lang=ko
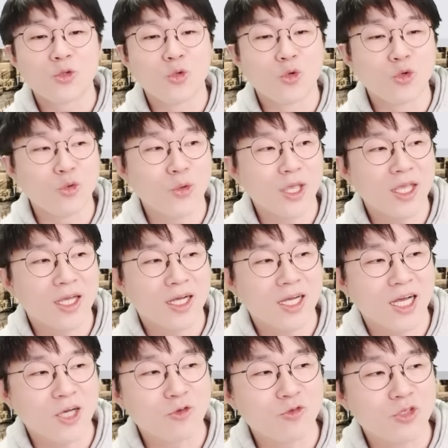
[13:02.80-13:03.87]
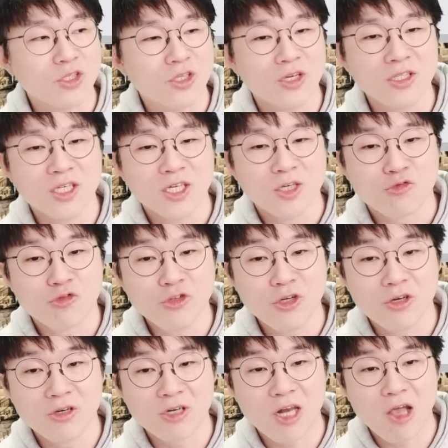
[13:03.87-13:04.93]
노르웨이가 갖고 있던
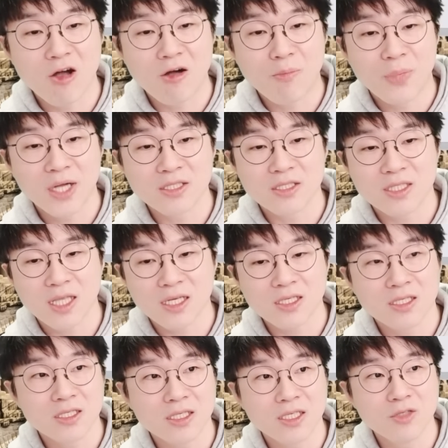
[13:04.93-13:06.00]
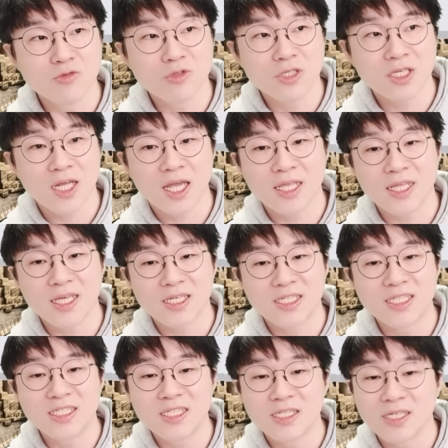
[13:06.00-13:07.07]
부형 레어파드 탱크를 우크라이나에
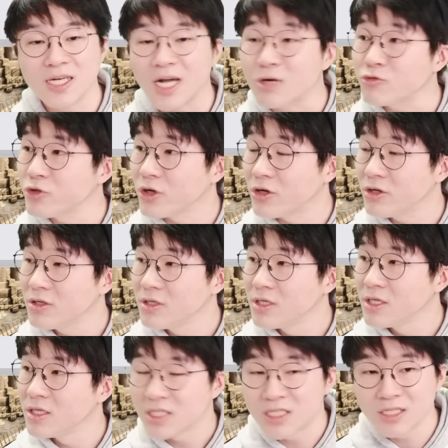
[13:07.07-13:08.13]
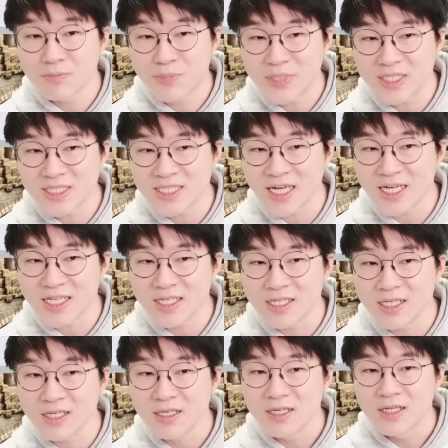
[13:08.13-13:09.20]
기증을 하고요. 그
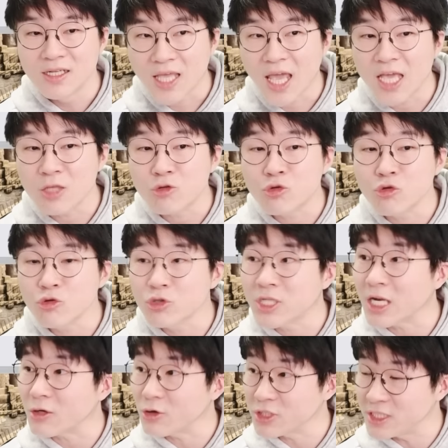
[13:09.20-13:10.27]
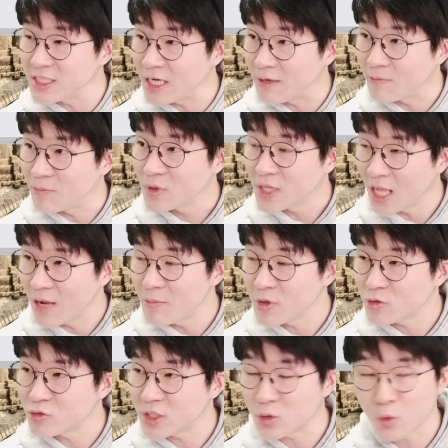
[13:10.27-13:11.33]
빈자리를 K2로 살 것이냐
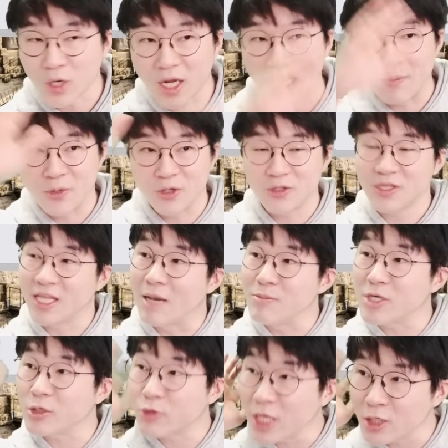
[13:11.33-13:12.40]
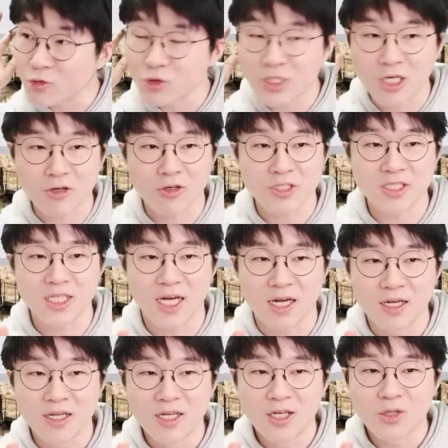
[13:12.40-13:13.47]
대한민국에 돌아가면 대한민국의 K2로 살
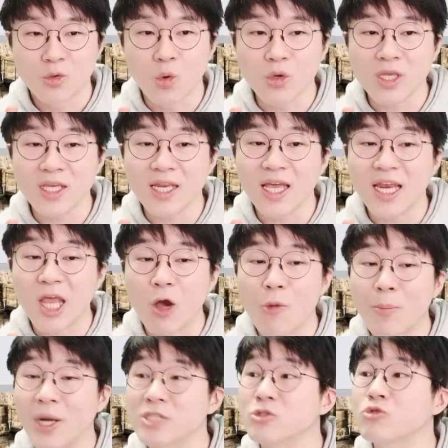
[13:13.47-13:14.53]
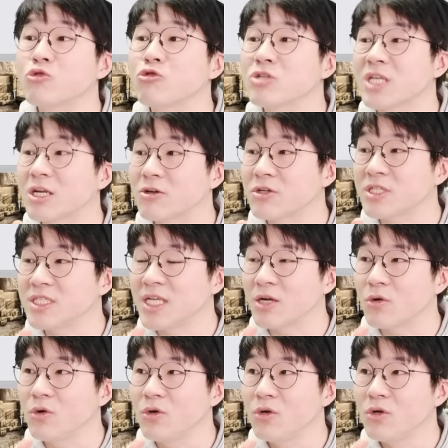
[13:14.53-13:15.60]
것이냐 독일의 레오파드2로 살
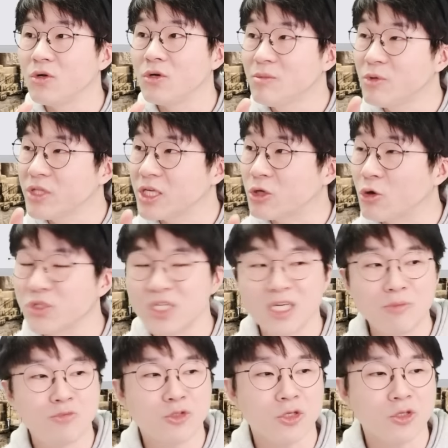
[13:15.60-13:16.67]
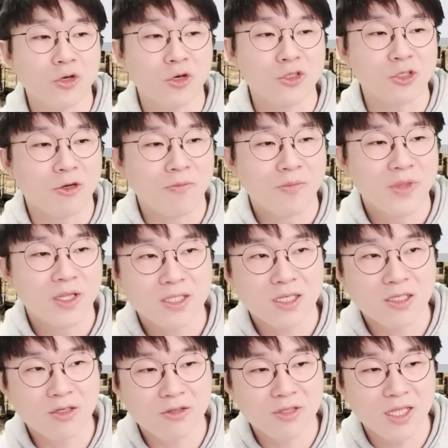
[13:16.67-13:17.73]
것이냐로 이번에 경쟁이 붙었던 거죠. 자
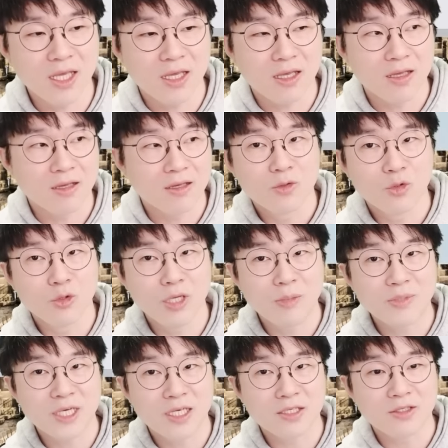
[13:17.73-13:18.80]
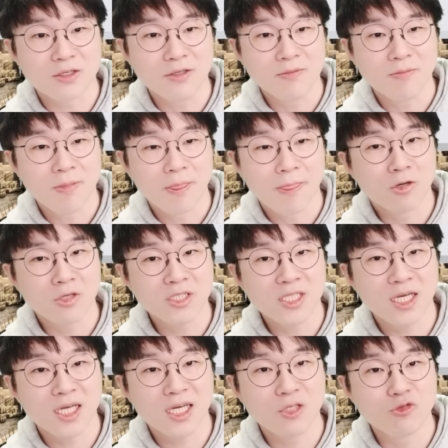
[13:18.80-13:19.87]
그런데 노르웨이 입장에서
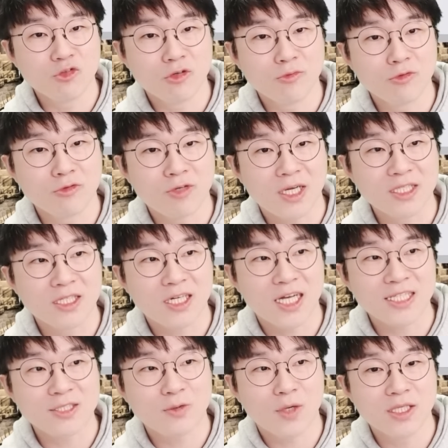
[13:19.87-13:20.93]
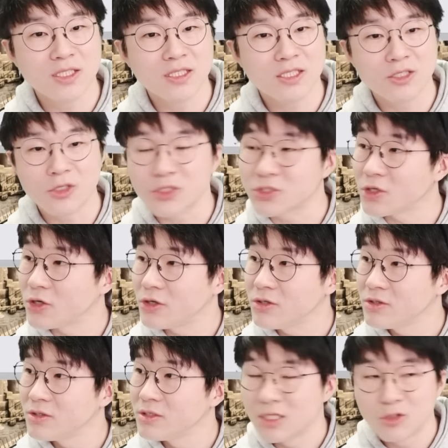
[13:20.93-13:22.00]
러시아가 유럽으로 가는 가스관을 끊었어요.
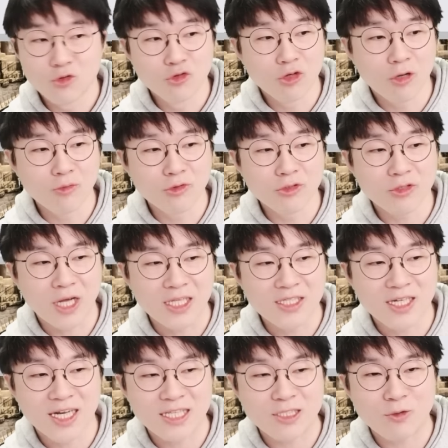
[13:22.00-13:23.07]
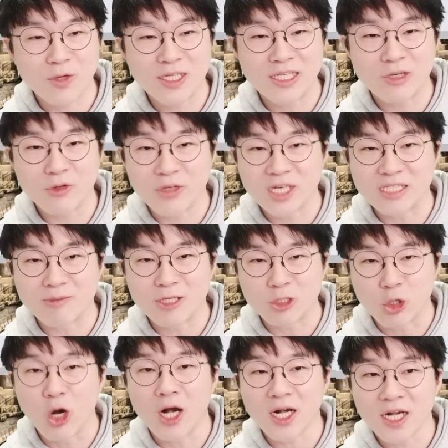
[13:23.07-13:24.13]
유럽으로 가는 가스관이라고 얘기하지만
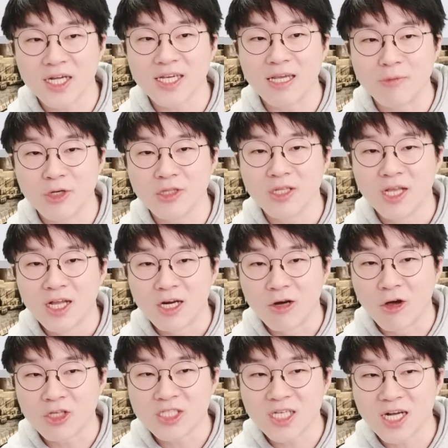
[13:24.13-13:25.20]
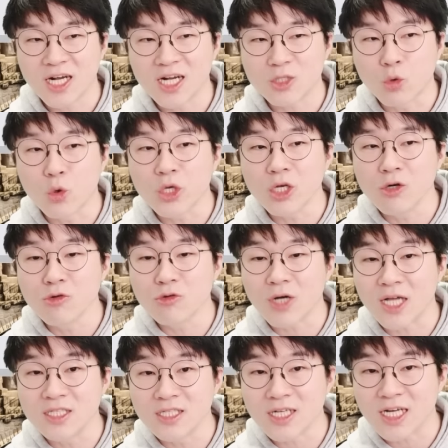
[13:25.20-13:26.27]
정확하게 얘기하면 러시아가 독일로
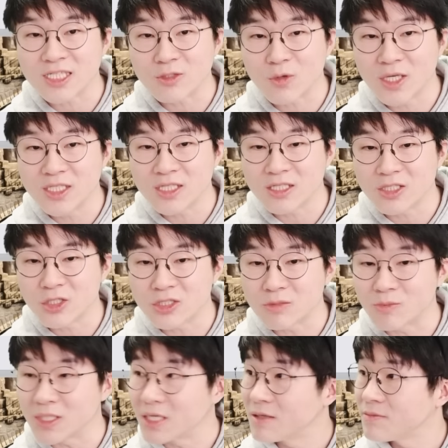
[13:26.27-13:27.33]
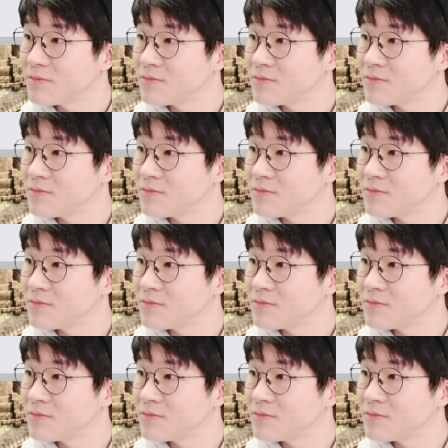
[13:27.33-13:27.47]
가는 가스관이 끊겼습니다.